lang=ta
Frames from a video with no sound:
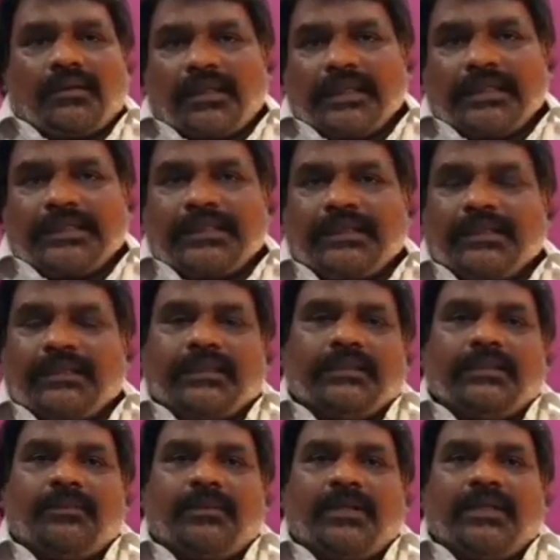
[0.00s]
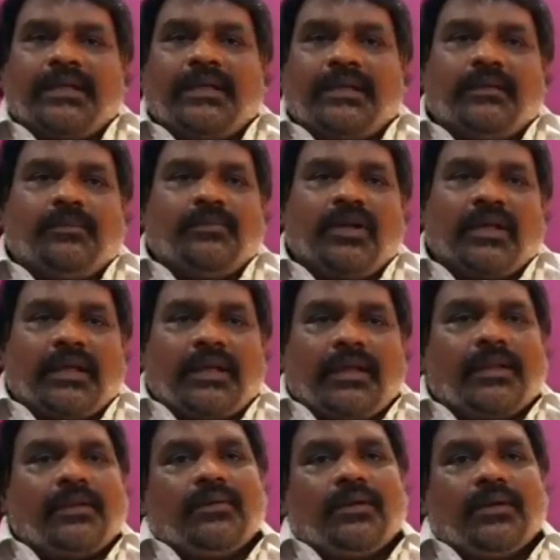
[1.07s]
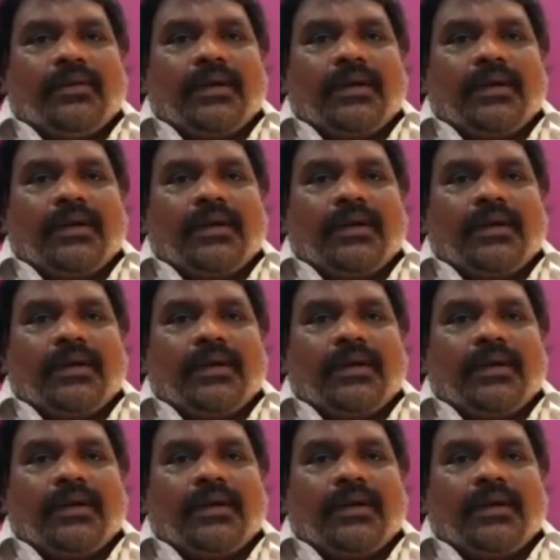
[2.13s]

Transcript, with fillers: டேஸ்ட்டுக்கு தகுந்த மாதிரி இந்த மூலிகையை எதனோட